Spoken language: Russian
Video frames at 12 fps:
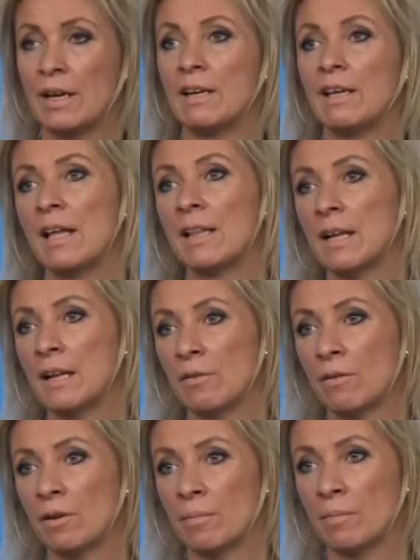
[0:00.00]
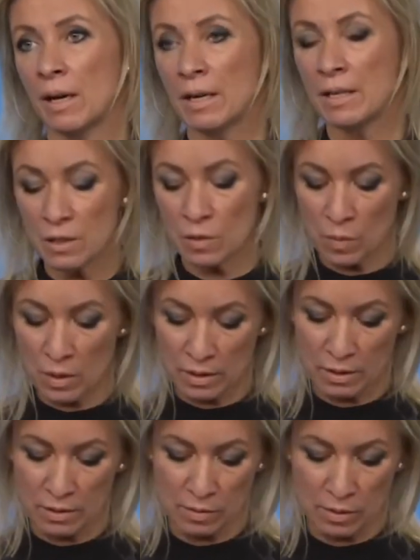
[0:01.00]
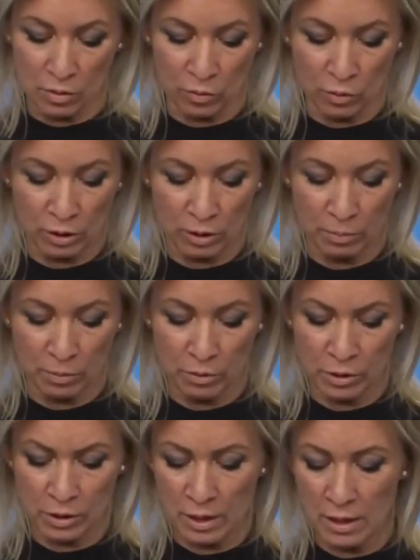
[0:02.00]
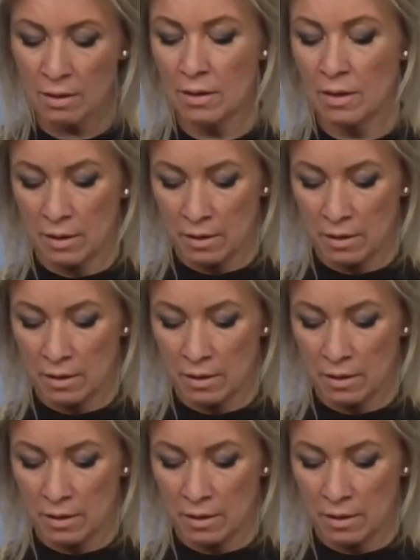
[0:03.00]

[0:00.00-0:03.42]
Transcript: регионального механизма, называют его 3 плюс 3,